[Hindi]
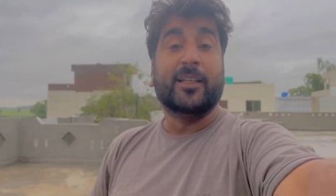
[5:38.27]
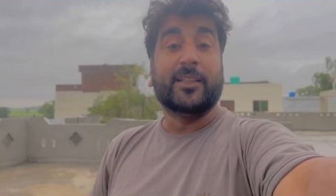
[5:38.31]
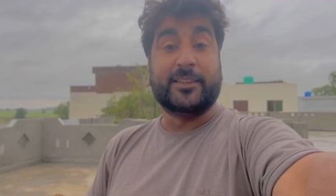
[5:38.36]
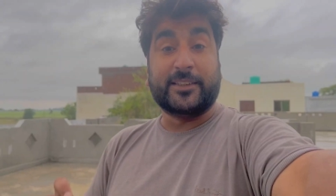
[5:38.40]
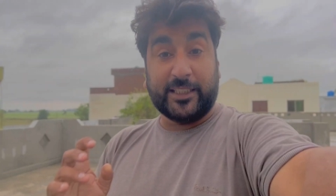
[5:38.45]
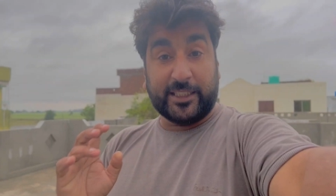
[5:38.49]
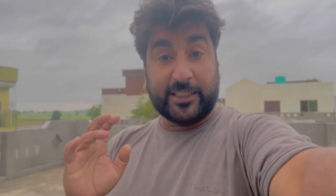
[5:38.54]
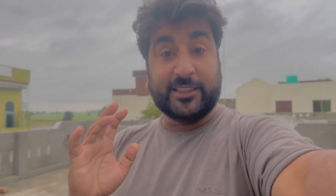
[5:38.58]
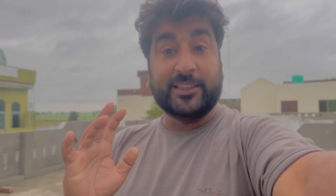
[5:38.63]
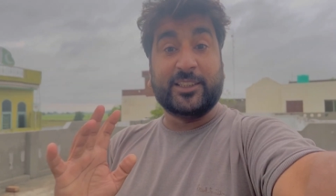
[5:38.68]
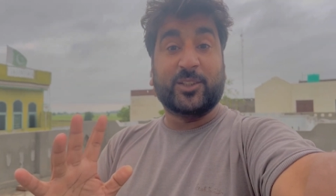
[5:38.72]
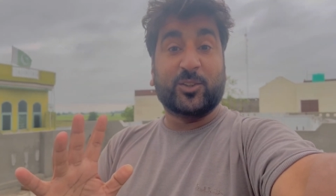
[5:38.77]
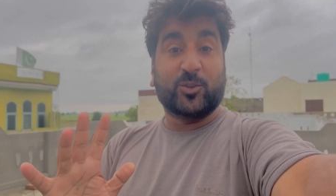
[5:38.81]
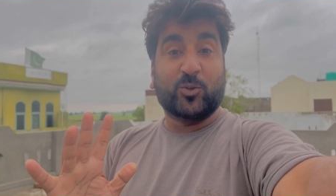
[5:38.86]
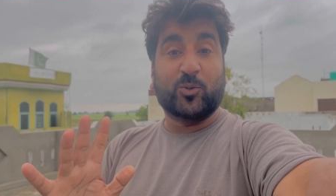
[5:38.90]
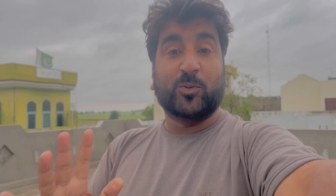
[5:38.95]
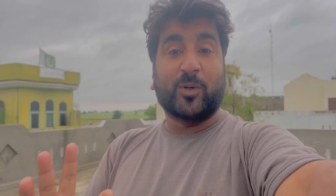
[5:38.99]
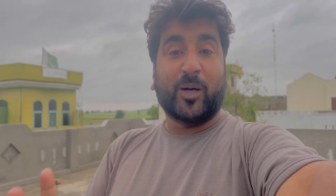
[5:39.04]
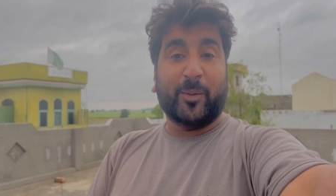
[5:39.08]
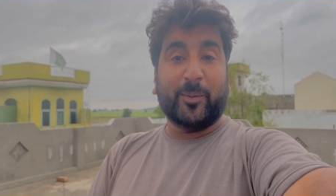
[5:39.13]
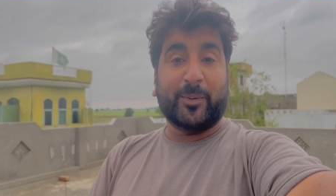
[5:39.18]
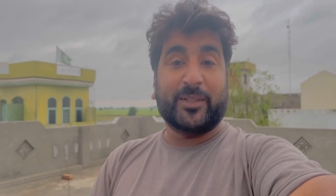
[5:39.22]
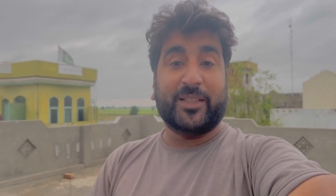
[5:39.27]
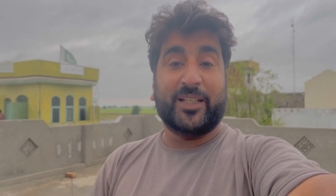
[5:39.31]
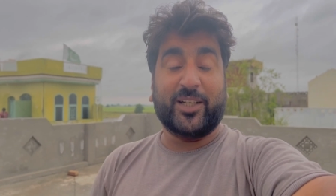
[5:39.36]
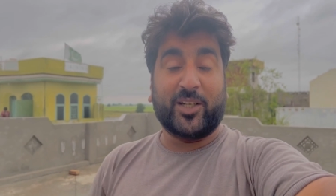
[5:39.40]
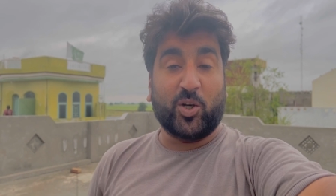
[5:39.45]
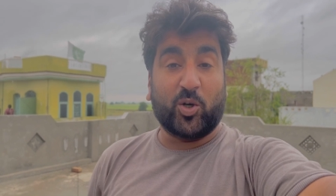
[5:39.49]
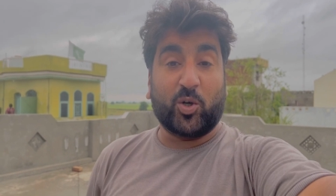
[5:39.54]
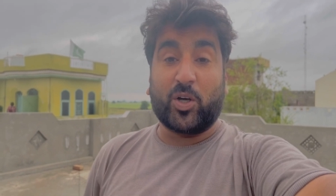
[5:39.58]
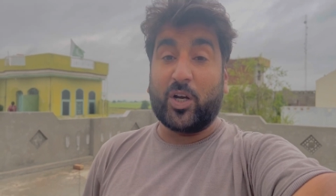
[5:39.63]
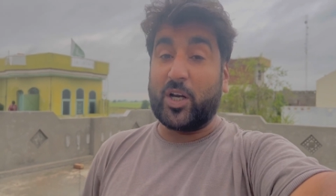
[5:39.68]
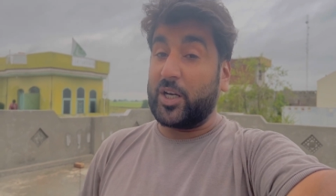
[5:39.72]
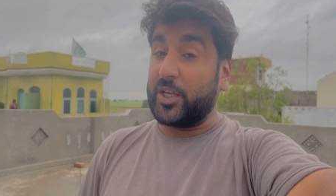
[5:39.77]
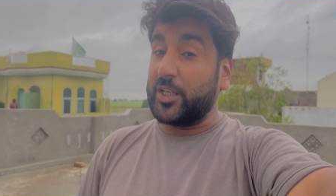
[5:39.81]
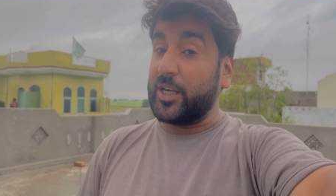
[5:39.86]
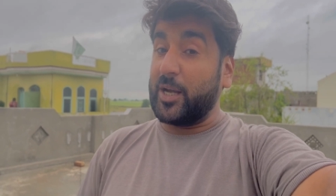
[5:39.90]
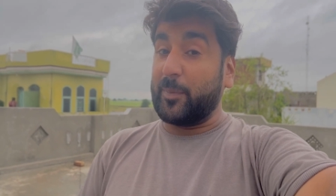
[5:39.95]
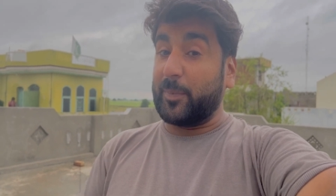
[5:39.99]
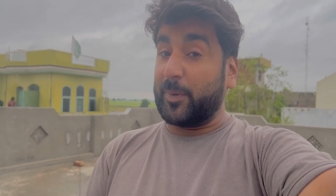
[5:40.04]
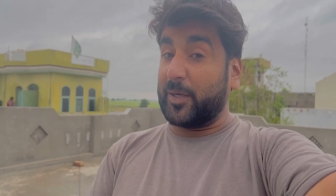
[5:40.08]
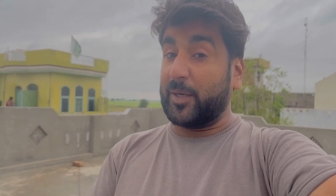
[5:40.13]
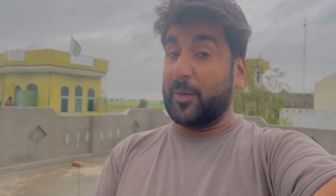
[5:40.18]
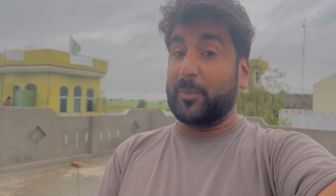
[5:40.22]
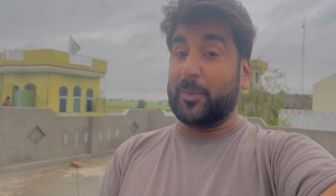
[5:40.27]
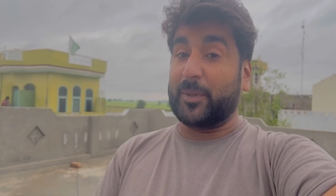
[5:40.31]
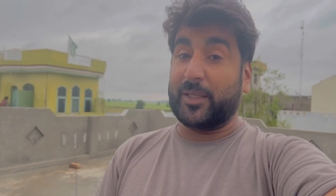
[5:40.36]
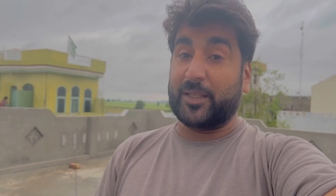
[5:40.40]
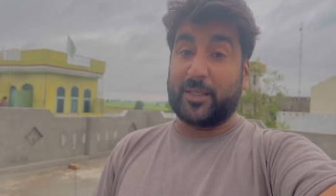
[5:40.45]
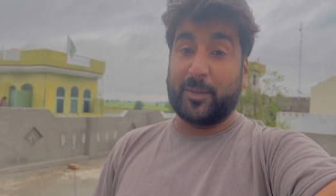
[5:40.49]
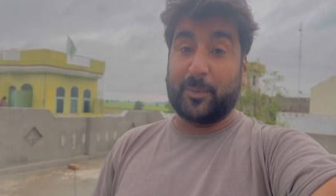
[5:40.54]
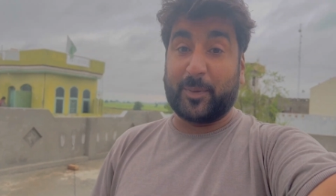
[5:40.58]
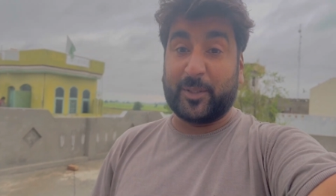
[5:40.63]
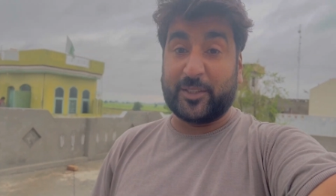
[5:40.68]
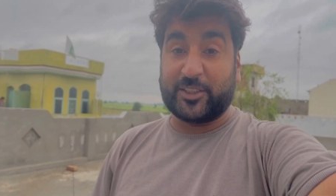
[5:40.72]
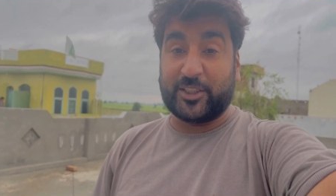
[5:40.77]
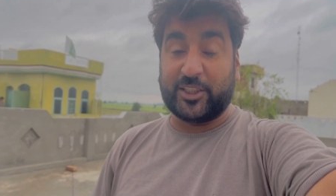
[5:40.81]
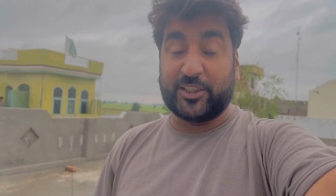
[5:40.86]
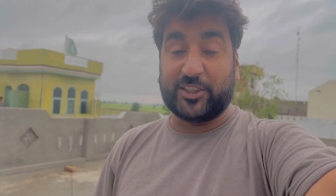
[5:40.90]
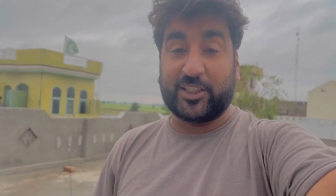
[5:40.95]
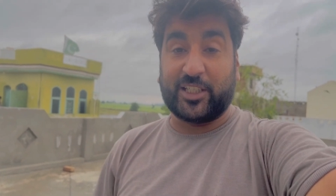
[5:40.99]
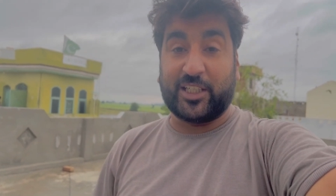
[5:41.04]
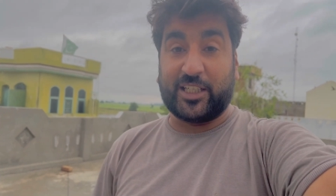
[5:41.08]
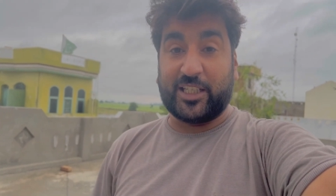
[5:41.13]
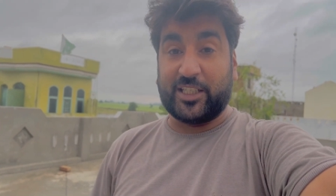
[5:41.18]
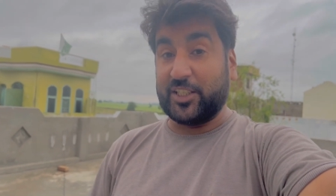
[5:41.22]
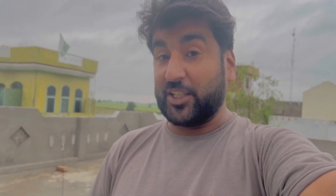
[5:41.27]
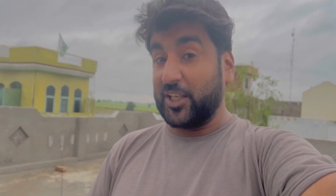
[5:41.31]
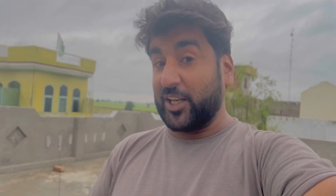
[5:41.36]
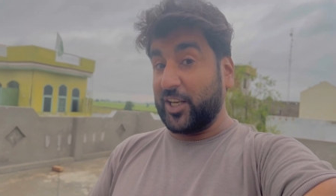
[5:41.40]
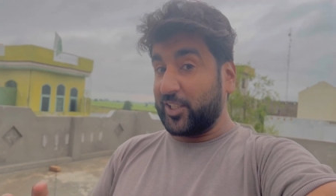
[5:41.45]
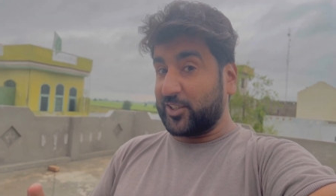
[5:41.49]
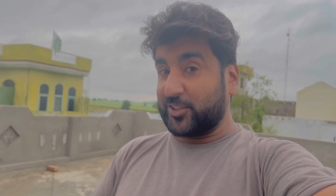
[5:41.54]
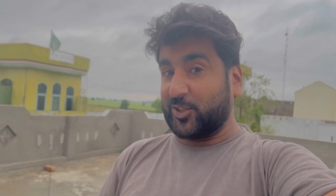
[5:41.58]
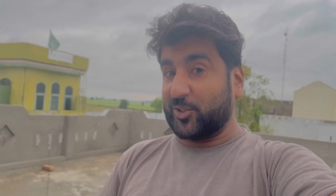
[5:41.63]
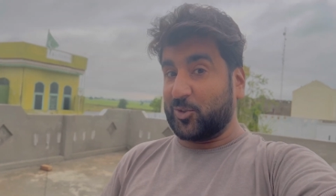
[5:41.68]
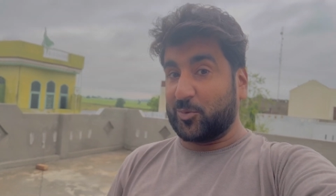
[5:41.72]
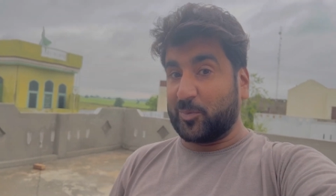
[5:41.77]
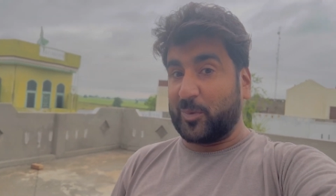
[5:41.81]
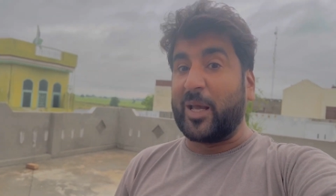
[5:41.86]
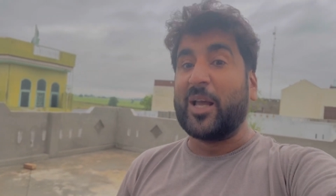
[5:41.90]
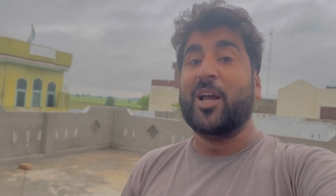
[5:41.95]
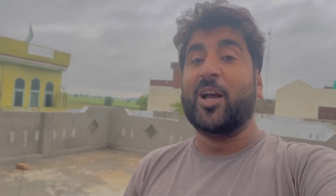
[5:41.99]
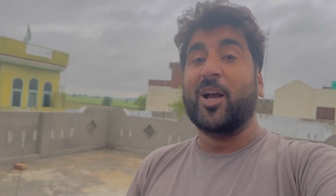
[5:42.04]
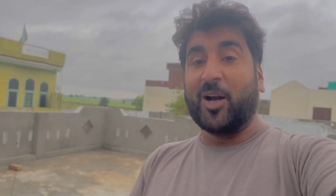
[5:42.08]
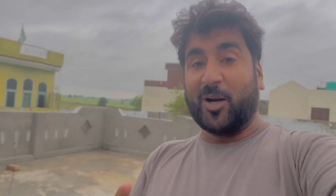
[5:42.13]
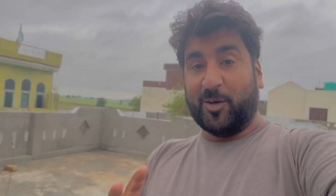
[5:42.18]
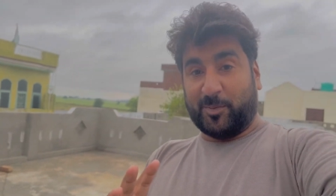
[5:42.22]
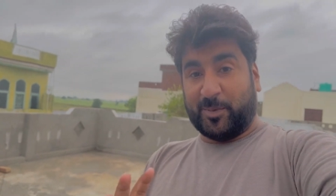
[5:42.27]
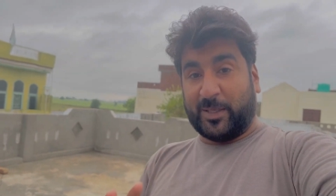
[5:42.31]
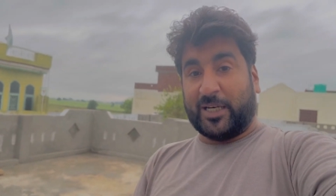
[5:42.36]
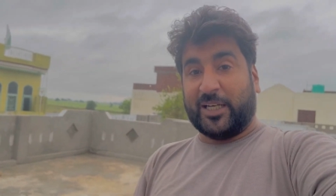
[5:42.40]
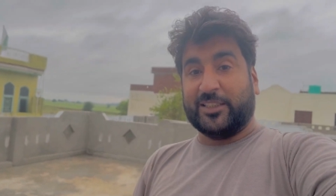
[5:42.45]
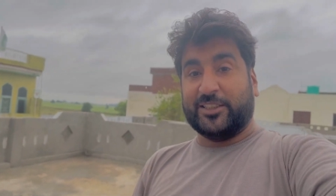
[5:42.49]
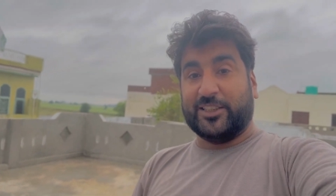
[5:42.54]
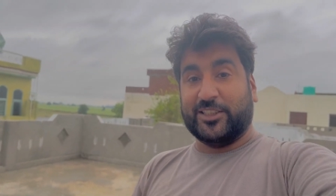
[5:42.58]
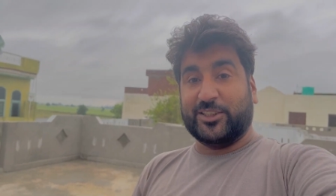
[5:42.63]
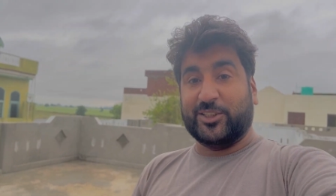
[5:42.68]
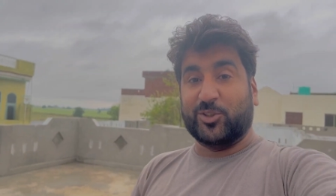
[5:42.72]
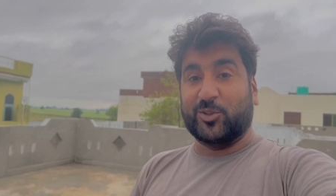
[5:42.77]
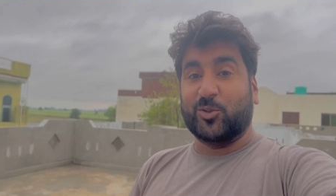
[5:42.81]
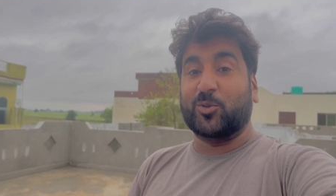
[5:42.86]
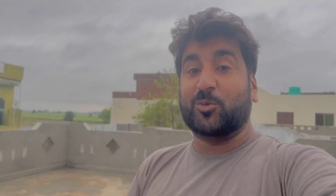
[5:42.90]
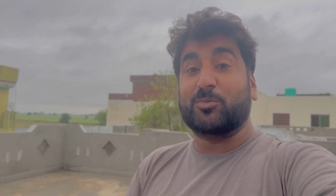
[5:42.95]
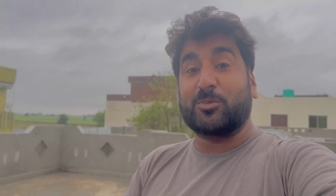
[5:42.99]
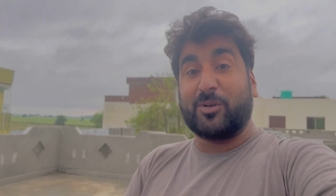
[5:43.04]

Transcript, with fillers: चेंजिंग रूम आपने देखा होगा कि यहाँ पे कपड़े कपड़े चेंज करने ये अलग से रूम है हमारा चेंजिंग रूम